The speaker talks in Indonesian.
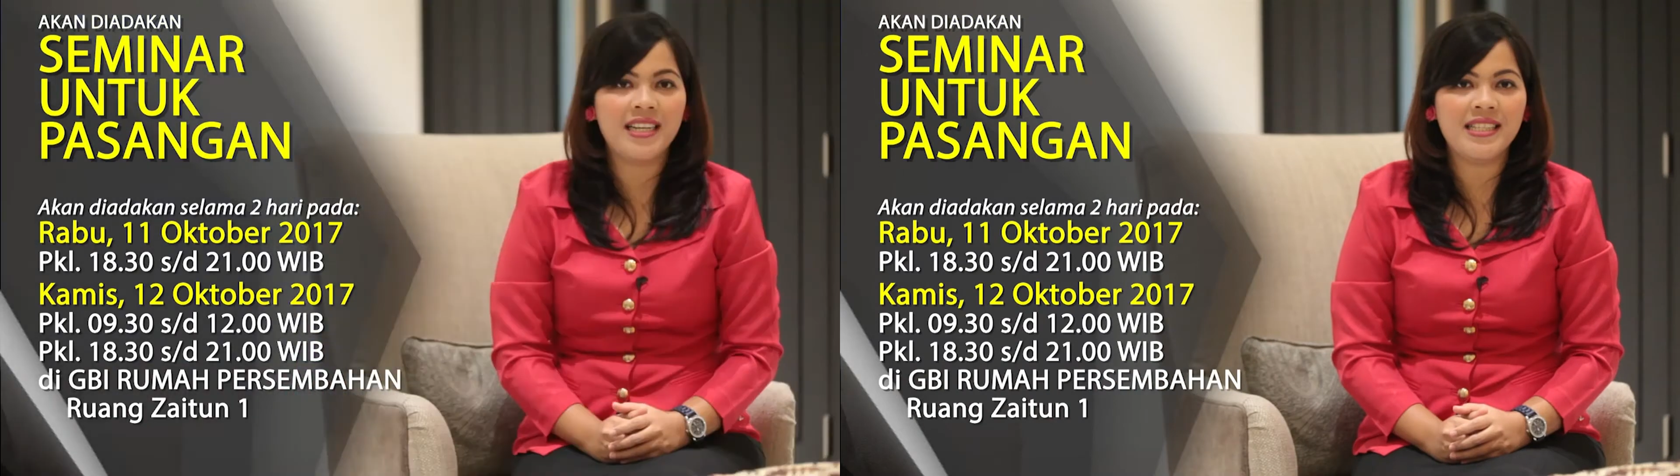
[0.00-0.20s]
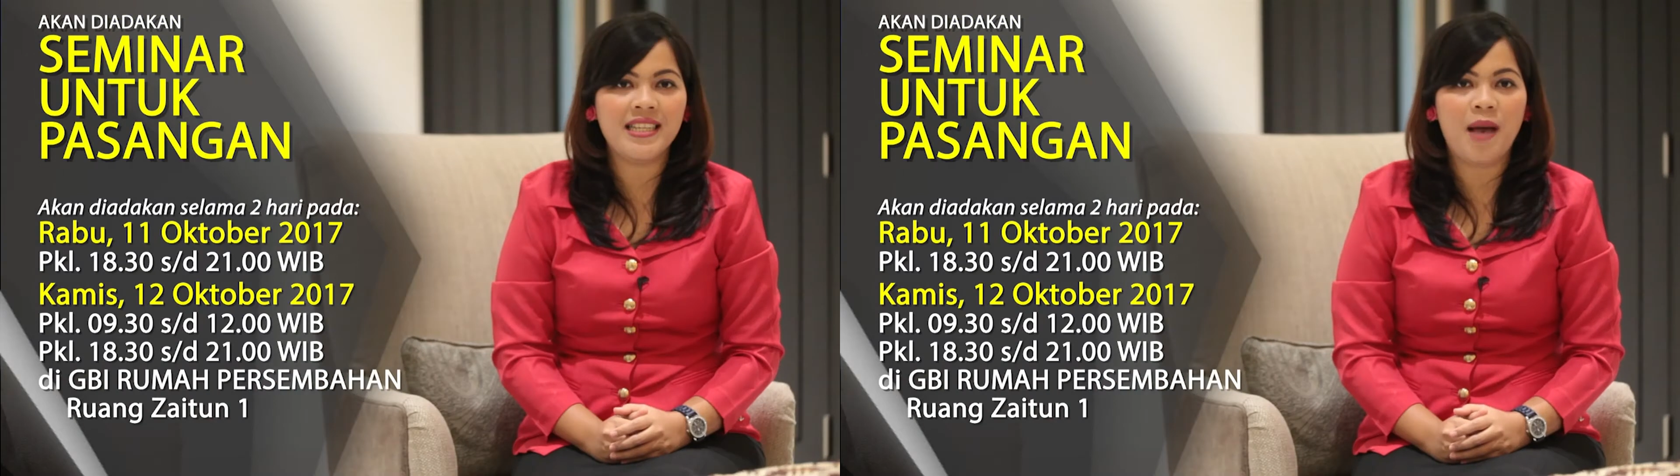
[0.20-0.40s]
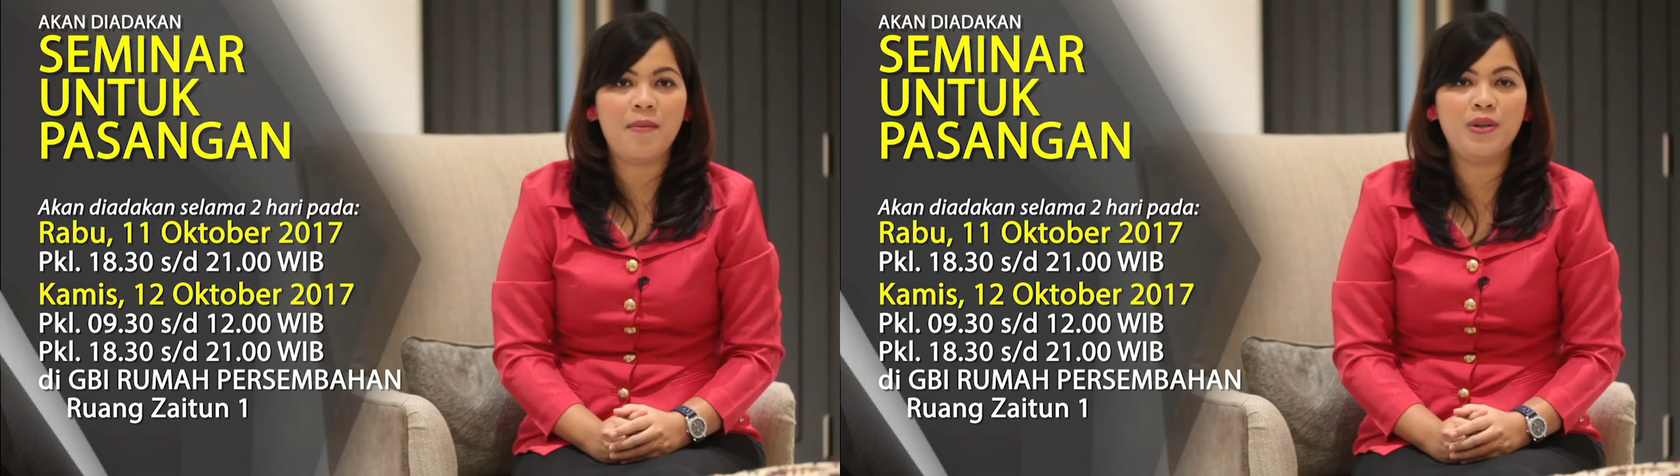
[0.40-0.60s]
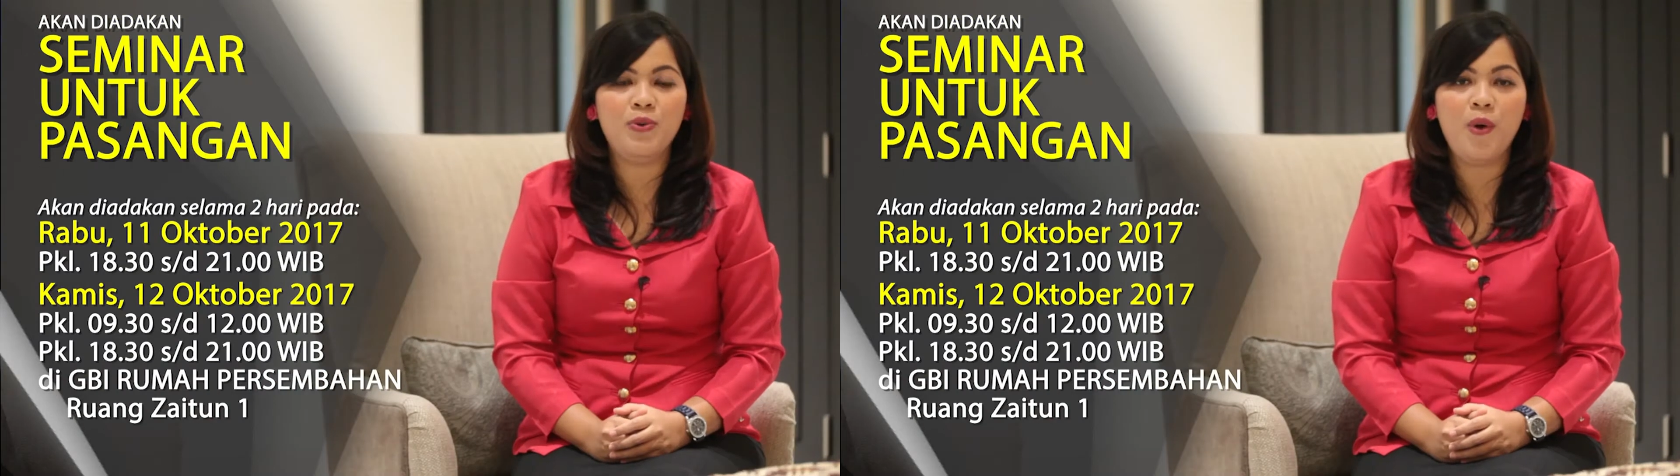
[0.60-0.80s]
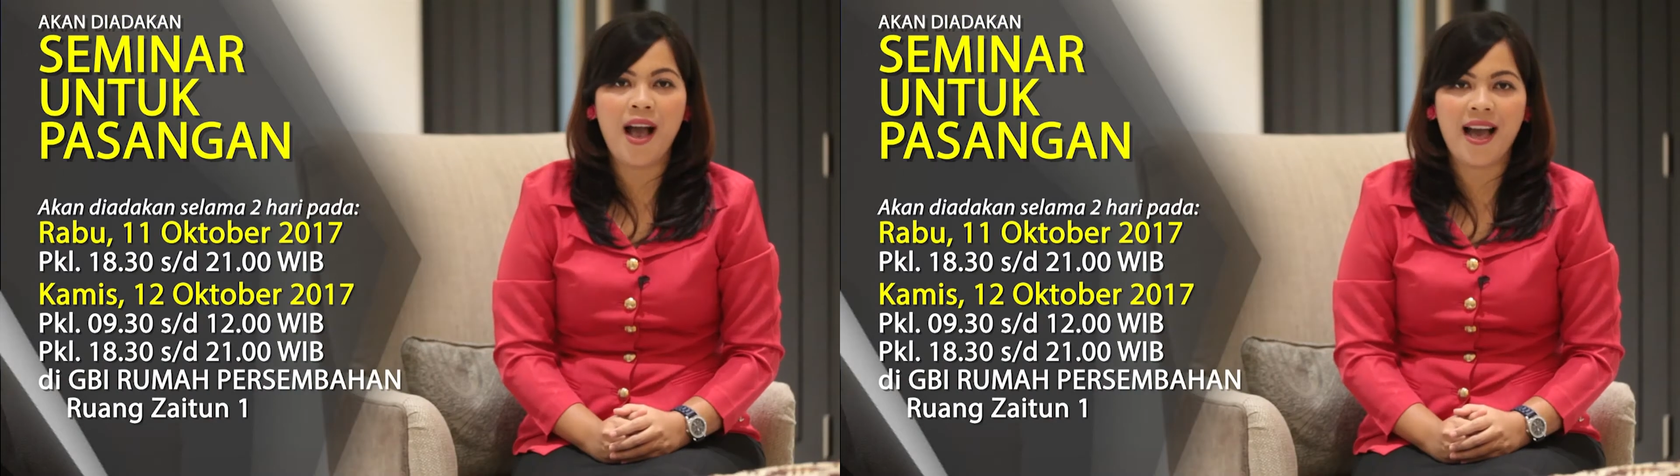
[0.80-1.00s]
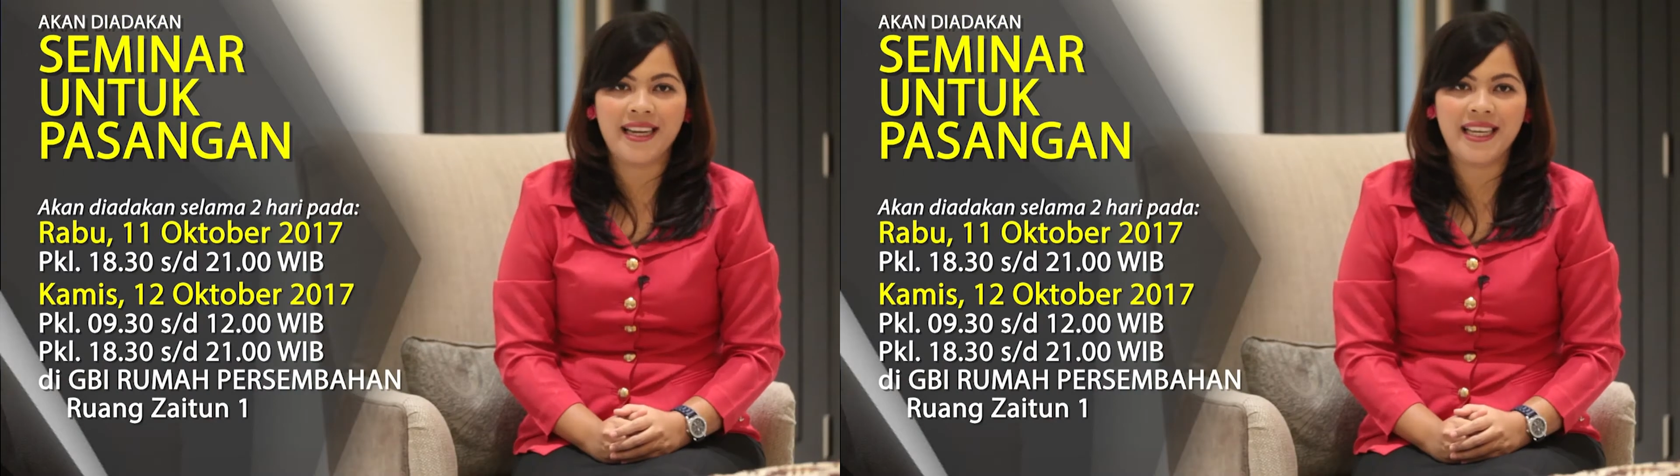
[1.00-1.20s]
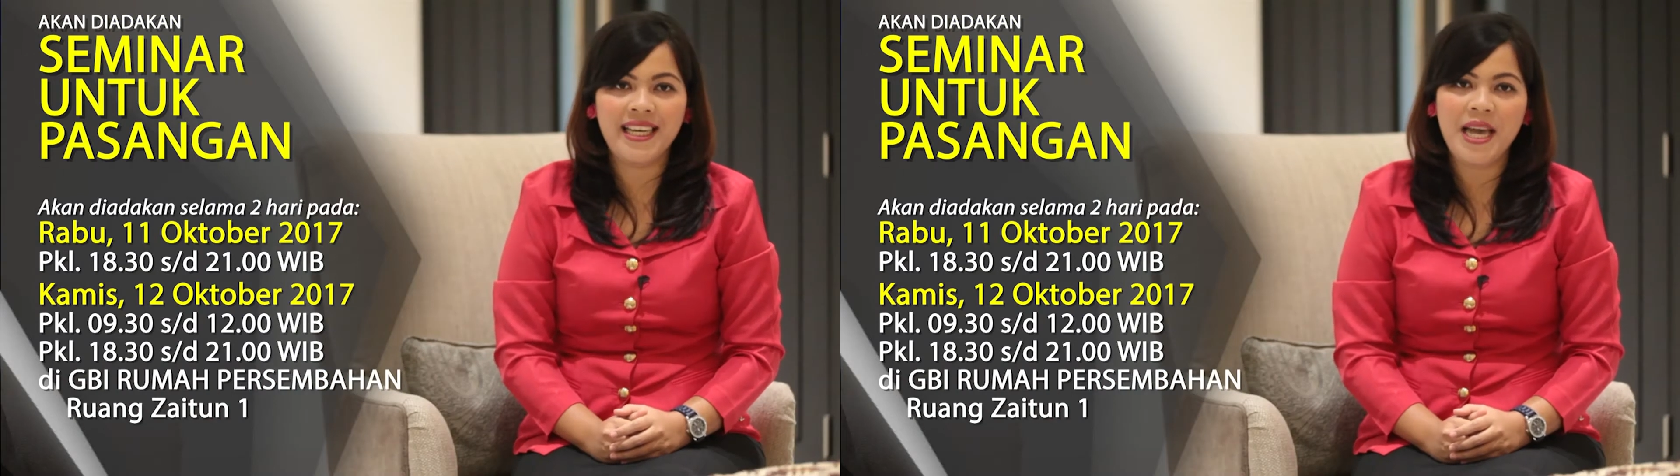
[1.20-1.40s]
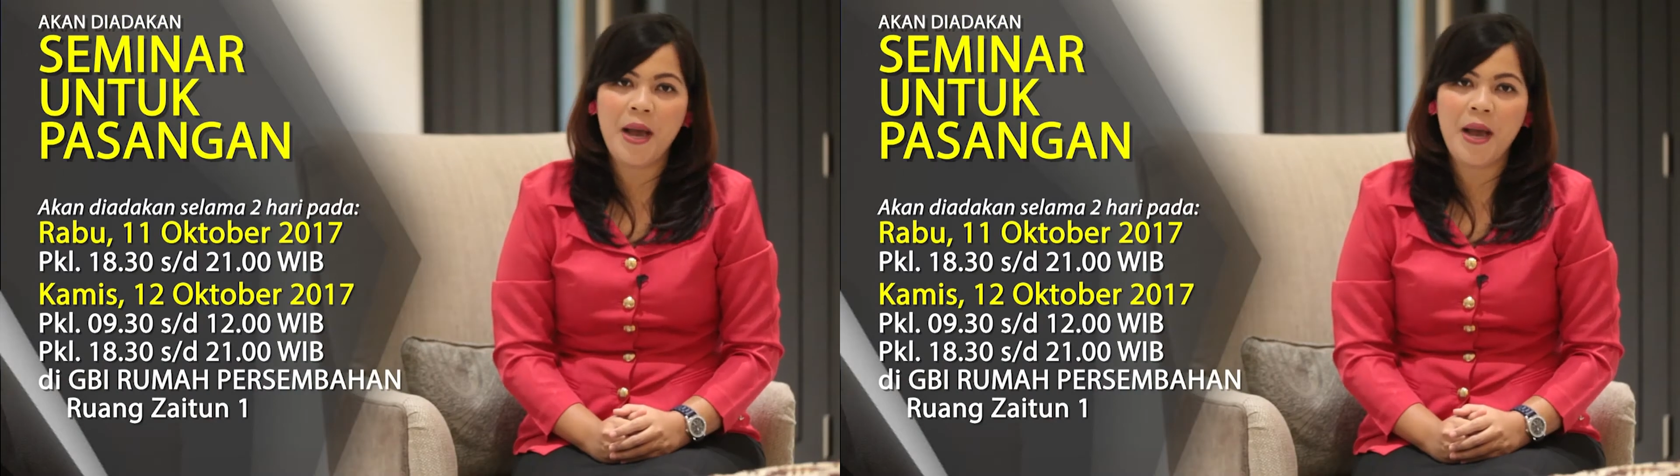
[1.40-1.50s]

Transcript: selama dua hari